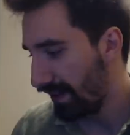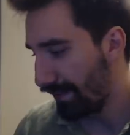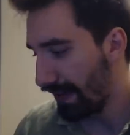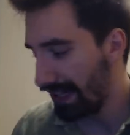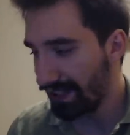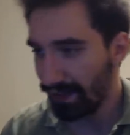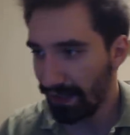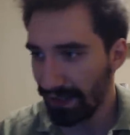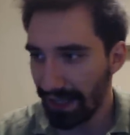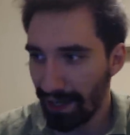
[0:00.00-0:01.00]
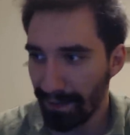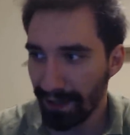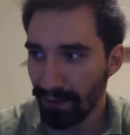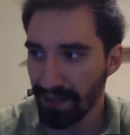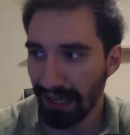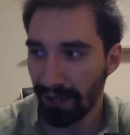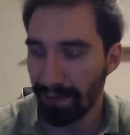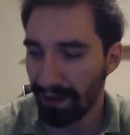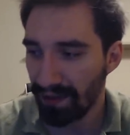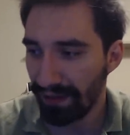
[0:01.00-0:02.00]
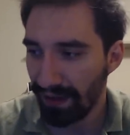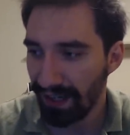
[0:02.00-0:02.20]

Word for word: Ja walki oglądałem jak Różal komentował,